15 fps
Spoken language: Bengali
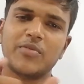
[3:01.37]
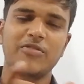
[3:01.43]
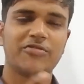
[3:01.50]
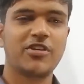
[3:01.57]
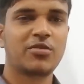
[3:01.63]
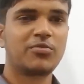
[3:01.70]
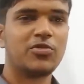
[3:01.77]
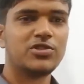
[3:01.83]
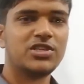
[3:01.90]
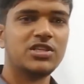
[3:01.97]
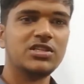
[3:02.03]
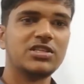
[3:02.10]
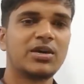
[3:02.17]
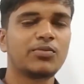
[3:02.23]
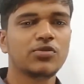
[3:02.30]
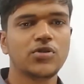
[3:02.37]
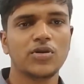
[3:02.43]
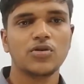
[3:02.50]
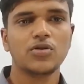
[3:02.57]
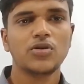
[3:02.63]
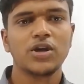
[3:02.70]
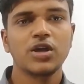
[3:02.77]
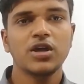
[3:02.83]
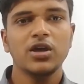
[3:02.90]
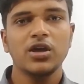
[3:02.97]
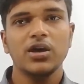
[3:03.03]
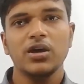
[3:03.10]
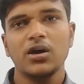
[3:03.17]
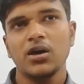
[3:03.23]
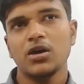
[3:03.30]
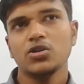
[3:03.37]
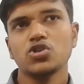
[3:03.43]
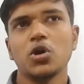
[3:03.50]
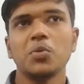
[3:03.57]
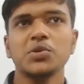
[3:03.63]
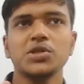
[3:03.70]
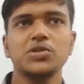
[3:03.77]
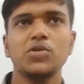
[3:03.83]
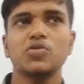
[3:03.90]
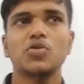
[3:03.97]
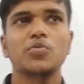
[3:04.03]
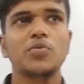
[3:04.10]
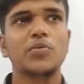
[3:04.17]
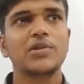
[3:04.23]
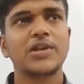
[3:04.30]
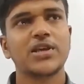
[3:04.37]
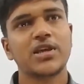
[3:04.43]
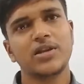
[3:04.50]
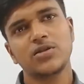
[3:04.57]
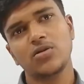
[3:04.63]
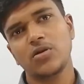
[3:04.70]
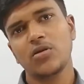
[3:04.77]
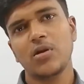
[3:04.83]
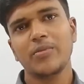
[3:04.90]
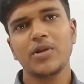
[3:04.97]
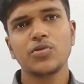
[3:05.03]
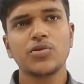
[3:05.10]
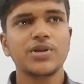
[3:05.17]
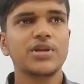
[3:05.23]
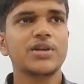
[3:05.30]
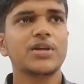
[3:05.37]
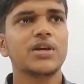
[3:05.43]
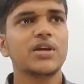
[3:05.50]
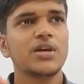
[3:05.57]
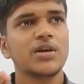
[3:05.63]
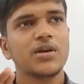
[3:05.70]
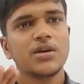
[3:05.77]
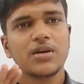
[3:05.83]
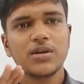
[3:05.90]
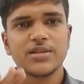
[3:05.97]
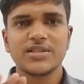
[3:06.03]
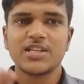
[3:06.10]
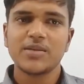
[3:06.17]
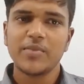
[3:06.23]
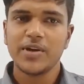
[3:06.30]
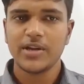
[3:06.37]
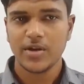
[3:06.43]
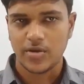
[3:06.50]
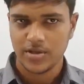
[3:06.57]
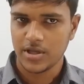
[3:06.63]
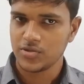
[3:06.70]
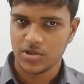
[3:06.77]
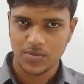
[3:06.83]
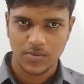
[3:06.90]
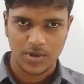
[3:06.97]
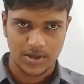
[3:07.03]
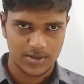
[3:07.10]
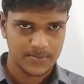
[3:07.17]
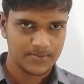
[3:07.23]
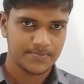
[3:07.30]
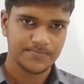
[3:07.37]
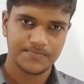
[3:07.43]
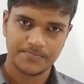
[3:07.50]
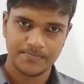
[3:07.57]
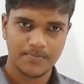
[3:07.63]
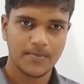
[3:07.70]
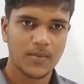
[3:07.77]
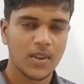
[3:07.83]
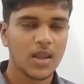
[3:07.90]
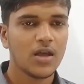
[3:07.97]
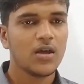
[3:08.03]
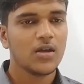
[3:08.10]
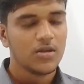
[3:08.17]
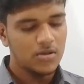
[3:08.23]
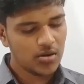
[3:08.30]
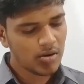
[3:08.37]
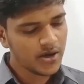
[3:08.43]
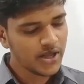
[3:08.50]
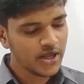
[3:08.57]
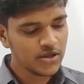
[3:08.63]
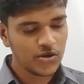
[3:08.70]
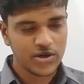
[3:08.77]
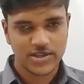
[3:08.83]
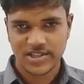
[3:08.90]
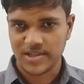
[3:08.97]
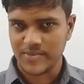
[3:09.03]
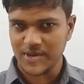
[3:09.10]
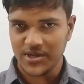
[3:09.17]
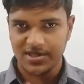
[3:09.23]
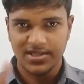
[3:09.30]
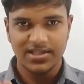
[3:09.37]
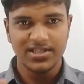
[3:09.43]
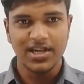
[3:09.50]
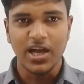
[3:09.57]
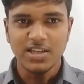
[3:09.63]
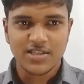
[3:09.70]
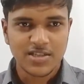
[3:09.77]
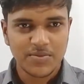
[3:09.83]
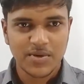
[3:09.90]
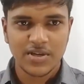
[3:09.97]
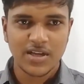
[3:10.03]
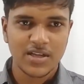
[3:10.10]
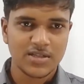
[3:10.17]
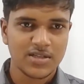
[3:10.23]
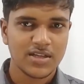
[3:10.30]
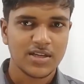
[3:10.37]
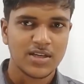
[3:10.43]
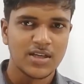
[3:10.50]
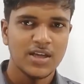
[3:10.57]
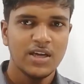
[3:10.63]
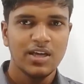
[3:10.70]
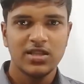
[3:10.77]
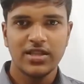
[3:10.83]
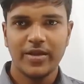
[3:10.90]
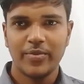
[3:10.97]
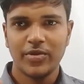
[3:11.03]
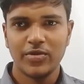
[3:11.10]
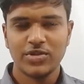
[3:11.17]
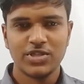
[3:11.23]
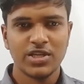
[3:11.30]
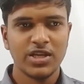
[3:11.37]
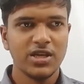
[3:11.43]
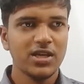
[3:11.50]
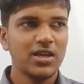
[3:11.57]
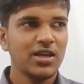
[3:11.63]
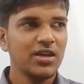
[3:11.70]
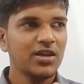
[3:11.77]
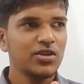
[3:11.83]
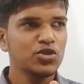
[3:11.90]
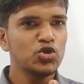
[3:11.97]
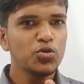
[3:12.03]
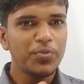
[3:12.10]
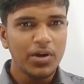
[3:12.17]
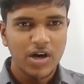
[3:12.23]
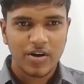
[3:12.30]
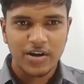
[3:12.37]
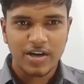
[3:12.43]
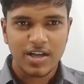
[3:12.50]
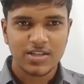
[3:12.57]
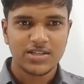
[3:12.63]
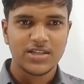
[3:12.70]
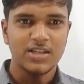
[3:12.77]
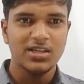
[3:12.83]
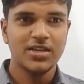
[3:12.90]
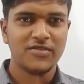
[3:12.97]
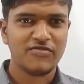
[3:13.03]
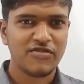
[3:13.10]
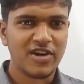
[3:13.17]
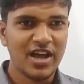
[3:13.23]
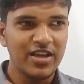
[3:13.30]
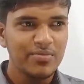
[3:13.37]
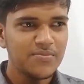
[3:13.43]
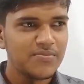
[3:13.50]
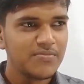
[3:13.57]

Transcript: আমরা ফার্ম বলছি যেমন ধরো সমজাতীয় দ্রব্য বলতে কি ধরো আমরা ধরি সিমেন্টের কথা যদি বলি ধরো অনেক ধরনের সিমেন্ট আছে শাহ সিমেন্ট আছে তারপর হচ্ছে সুপারক্রিট আছে ফাইভ